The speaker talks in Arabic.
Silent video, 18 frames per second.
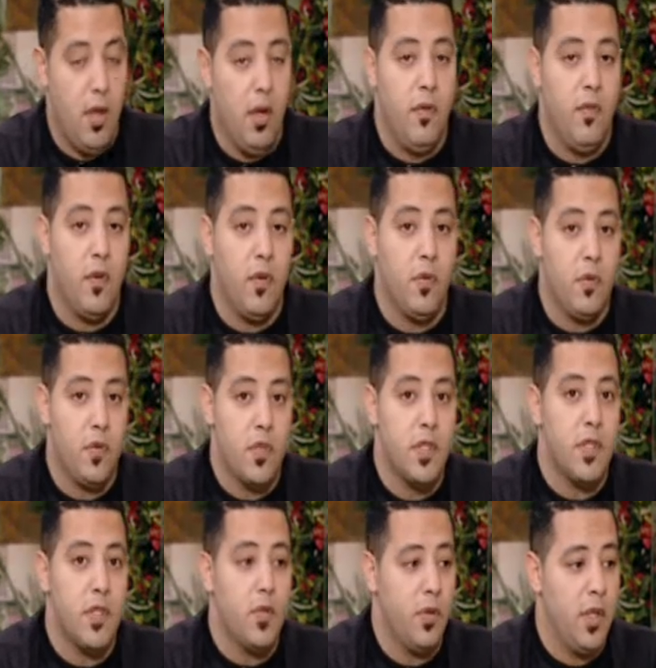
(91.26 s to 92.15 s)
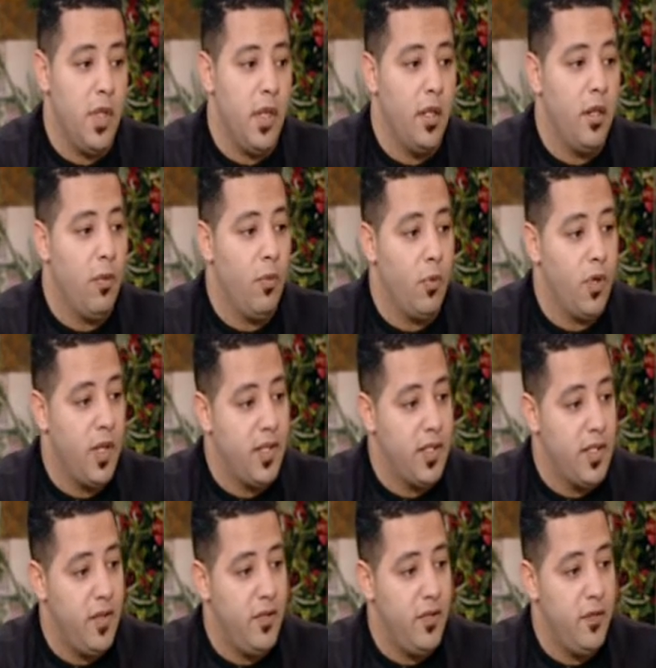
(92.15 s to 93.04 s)
في الكورس الثنائي
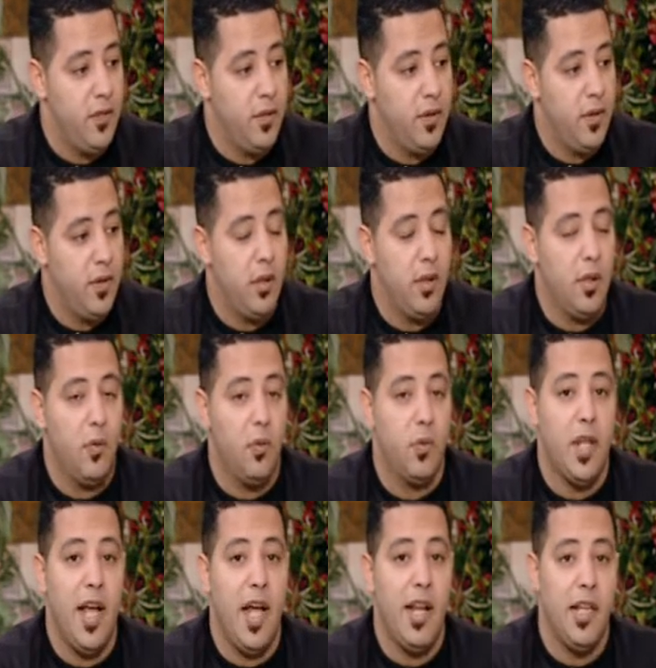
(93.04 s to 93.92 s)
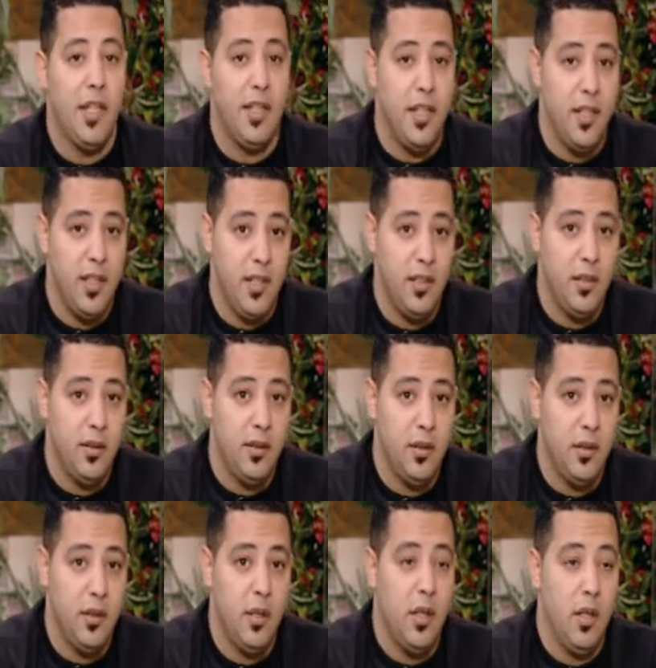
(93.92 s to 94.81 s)
للمكثف وده عليه هدية
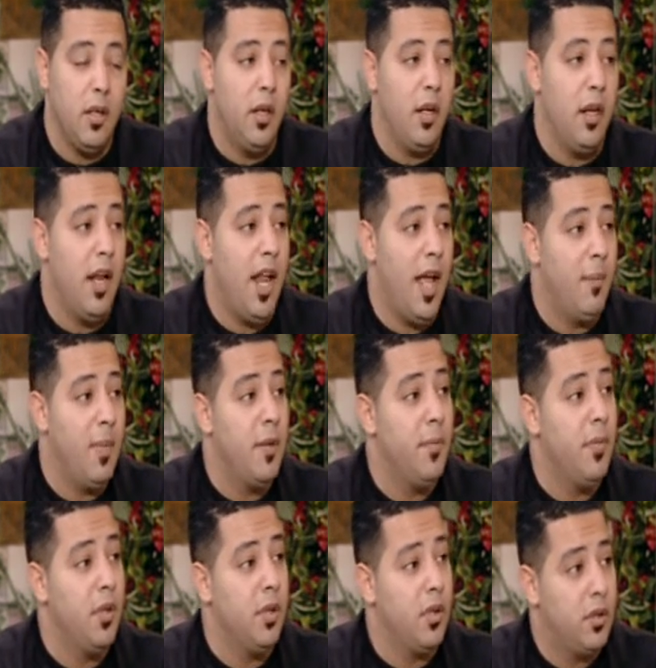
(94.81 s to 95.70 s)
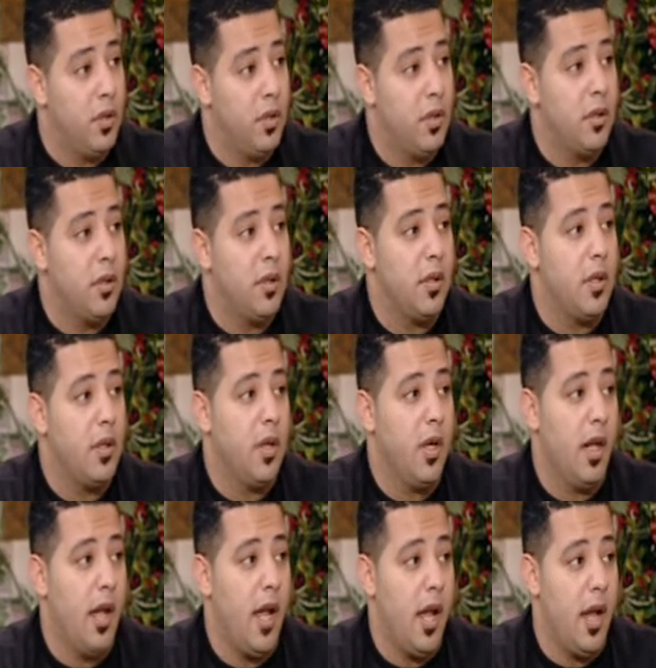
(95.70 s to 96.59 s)
العميل كويس. بيختار
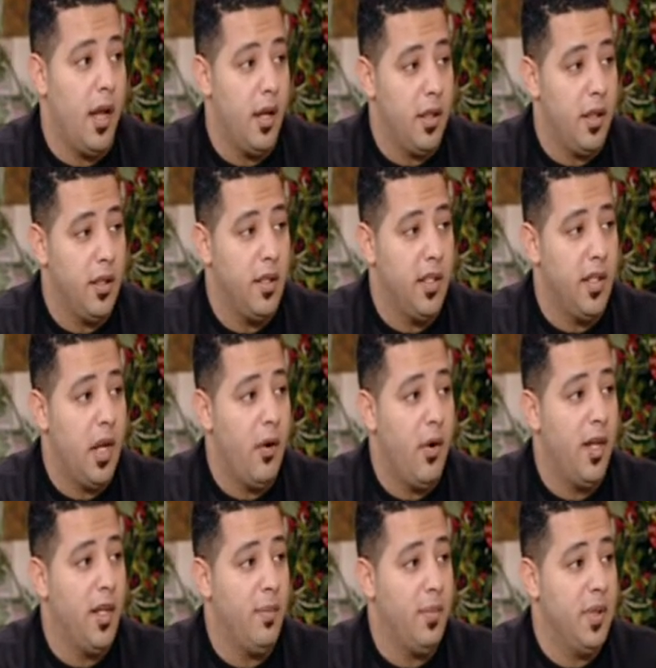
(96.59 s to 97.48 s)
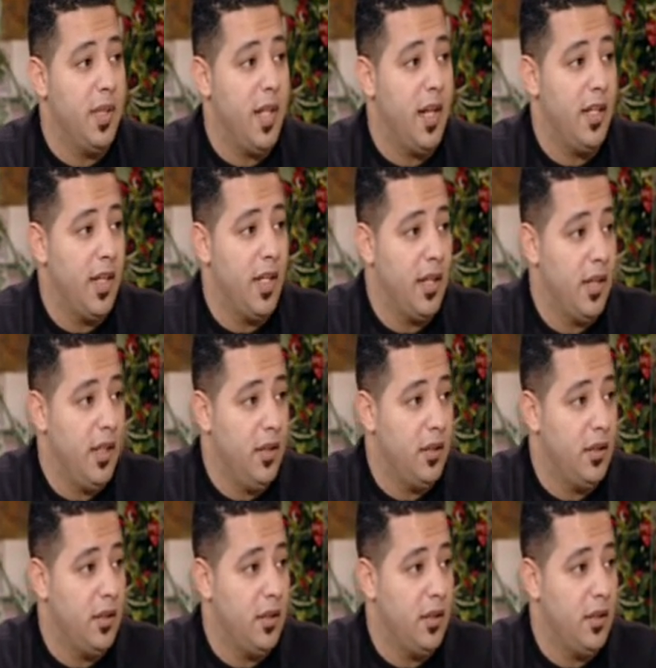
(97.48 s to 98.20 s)
آه، هدية واحدة من ثلاث حاجات